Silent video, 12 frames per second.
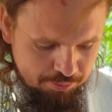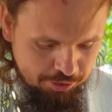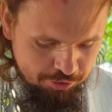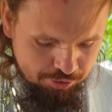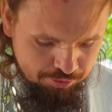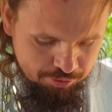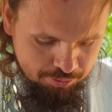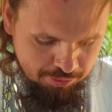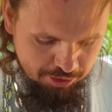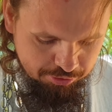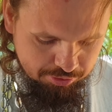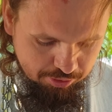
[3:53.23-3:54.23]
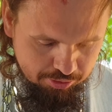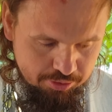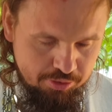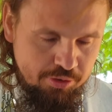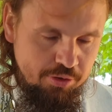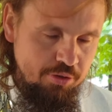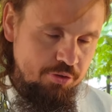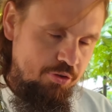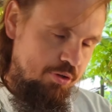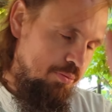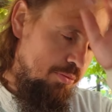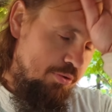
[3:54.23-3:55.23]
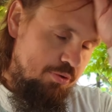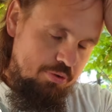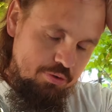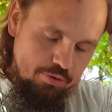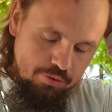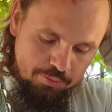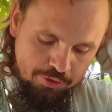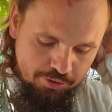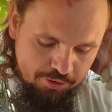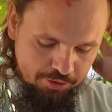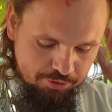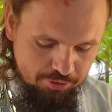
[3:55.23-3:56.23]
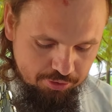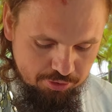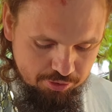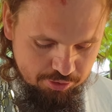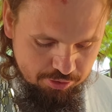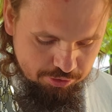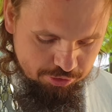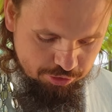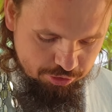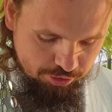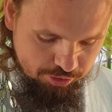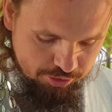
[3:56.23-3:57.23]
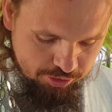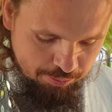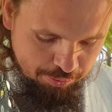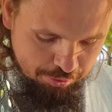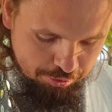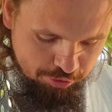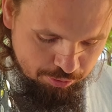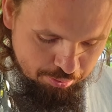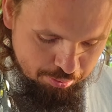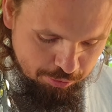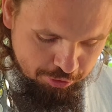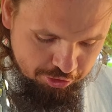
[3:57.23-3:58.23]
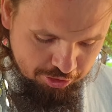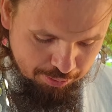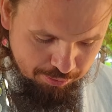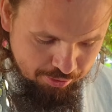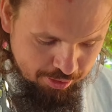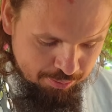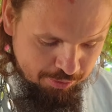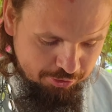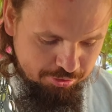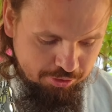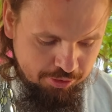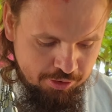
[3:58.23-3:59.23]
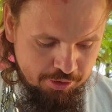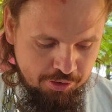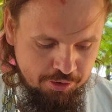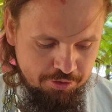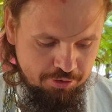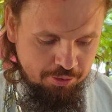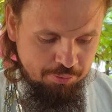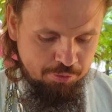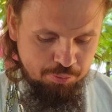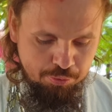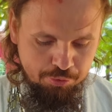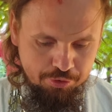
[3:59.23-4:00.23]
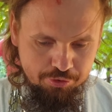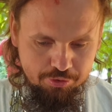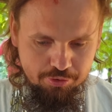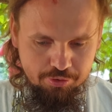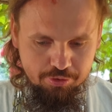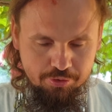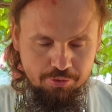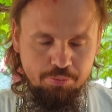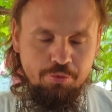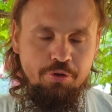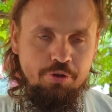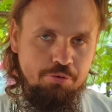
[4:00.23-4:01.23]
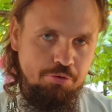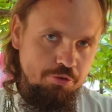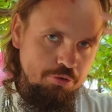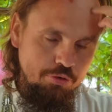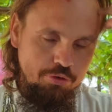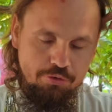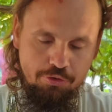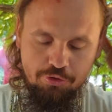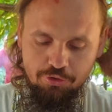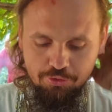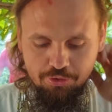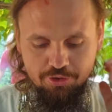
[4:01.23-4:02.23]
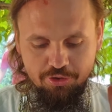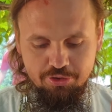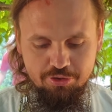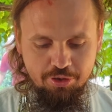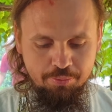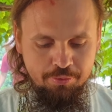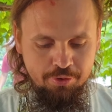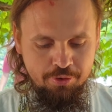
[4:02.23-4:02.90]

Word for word: меньше в нем масла, тем э, майонез э, жиже. Наоборот, чем больше добавляем масла, тем он будет э, более густой. То есть, если вы хотите там,